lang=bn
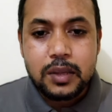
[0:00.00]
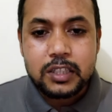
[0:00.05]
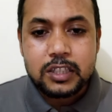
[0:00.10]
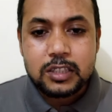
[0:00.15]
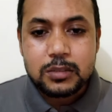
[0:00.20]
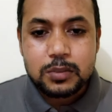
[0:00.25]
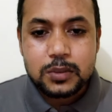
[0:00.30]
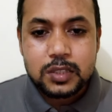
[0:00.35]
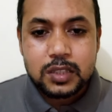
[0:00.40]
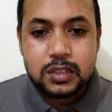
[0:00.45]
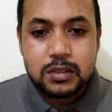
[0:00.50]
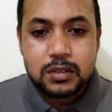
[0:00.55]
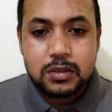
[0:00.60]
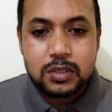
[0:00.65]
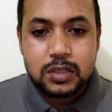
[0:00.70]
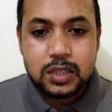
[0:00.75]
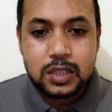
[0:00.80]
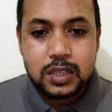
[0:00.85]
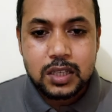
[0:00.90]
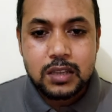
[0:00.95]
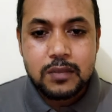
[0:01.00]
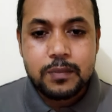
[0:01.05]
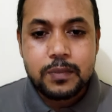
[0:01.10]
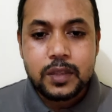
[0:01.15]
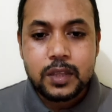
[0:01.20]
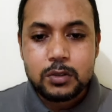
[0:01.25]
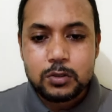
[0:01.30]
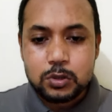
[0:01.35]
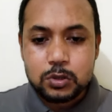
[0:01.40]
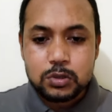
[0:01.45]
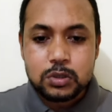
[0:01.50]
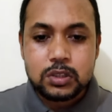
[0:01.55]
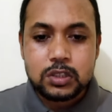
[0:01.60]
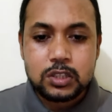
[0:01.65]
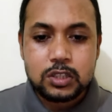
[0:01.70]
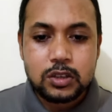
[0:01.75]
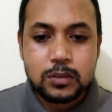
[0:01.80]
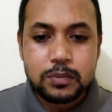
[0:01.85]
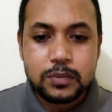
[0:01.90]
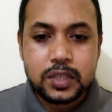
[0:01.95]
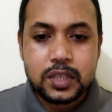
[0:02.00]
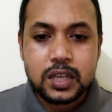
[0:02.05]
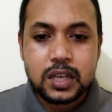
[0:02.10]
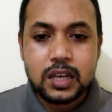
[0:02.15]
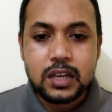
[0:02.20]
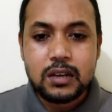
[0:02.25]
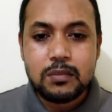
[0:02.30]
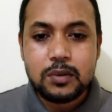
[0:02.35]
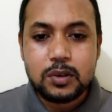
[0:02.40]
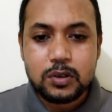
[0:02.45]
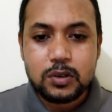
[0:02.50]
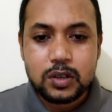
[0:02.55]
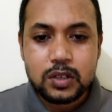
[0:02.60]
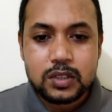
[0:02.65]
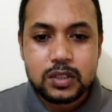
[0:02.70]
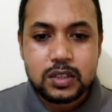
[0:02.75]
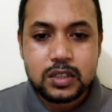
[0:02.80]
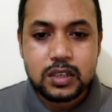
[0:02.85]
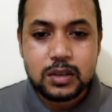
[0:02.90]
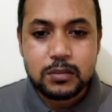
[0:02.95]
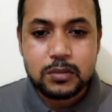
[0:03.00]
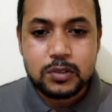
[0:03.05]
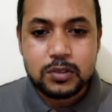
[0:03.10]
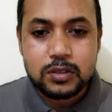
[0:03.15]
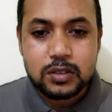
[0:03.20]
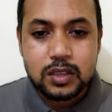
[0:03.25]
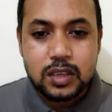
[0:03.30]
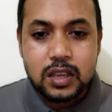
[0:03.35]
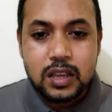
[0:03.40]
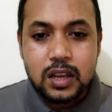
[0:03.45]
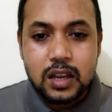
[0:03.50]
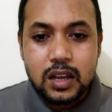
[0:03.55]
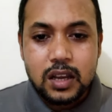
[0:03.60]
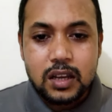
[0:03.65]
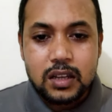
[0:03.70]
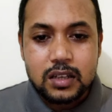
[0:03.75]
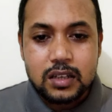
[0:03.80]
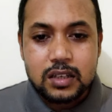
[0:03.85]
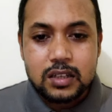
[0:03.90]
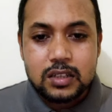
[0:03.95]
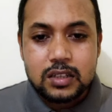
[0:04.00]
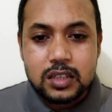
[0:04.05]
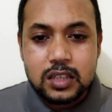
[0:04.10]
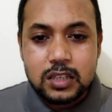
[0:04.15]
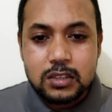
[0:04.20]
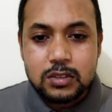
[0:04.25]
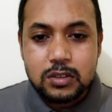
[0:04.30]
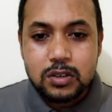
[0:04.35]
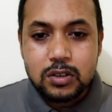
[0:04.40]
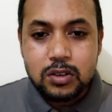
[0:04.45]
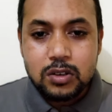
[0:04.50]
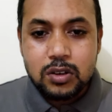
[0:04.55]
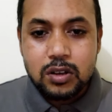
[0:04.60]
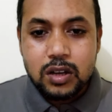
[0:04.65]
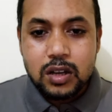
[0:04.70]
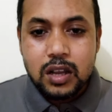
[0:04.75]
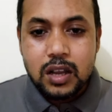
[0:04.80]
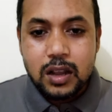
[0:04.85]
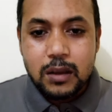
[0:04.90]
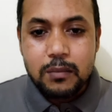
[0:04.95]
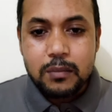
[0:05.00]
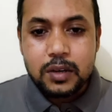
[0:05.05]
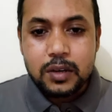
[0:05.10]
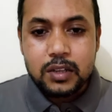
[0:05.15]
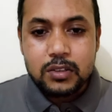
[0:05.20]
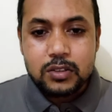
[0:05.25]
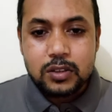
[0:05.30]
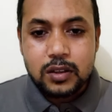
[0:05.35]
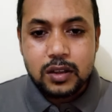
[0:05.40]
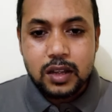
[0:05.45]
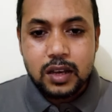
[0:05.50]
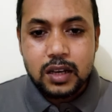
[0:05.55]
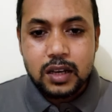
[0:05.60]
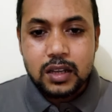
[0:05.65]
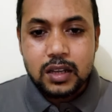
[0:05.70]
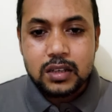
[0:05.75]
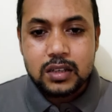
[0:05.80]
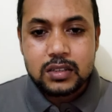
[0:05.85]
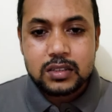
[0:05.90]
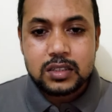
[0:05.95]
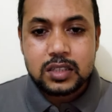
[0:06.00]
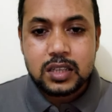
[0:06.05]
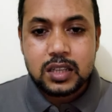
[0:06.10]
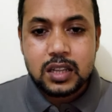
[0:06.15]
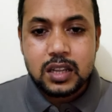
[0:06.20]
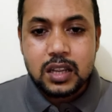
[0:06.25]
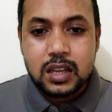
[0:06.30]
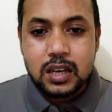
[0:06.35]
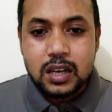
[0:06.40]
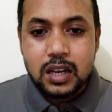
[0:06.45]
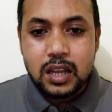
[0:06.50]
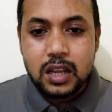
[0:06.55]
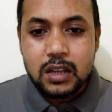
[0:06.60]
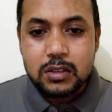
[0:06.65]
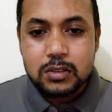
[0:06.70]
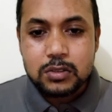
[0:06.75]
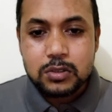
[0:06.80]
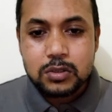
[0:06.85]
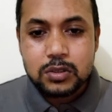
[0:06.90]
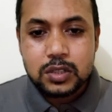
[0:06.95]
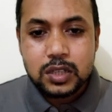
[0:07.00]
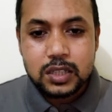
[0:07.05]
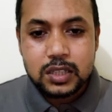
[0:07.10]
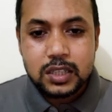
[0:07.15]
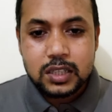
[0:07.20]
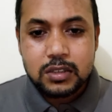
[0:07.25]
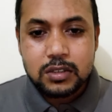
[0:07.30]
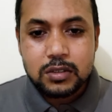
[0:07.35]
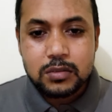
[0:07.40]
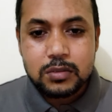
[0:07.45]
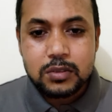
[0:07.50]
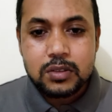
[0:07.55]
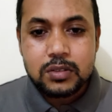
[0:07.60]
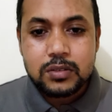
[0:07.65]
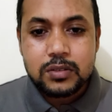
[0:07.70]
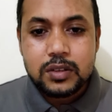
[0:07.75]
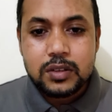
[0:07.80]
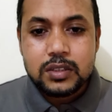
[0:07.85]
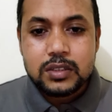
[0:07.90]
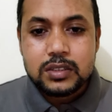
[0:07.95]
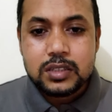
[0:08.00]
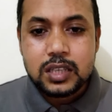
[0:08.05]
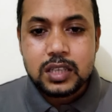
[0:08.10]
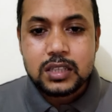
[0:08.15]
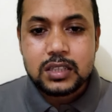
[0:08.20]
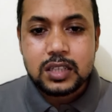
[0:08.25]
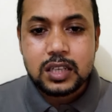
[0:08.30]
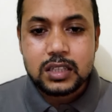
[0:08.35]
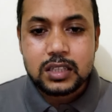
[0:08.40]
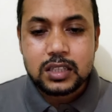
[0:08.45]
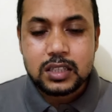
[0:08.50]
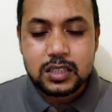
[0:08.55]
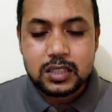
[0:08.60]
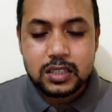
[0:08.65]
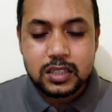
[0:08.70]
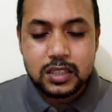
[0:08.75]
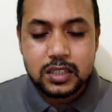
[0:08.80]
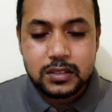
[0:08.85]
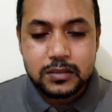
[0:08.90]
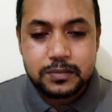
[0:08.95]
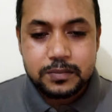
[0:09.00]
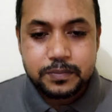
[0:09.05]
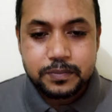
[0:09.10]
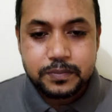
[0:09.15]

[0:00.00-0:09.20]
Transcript: মেসেজ প্রদান করে থাকি সুস্থতা সবথেকে আল্লাহর বড় একটা নিয়ামত আর এর জন্য আমরা আল্লাহর কাছে লাখো শুক্রিয়া আদায় করব সেই সাথে সাথে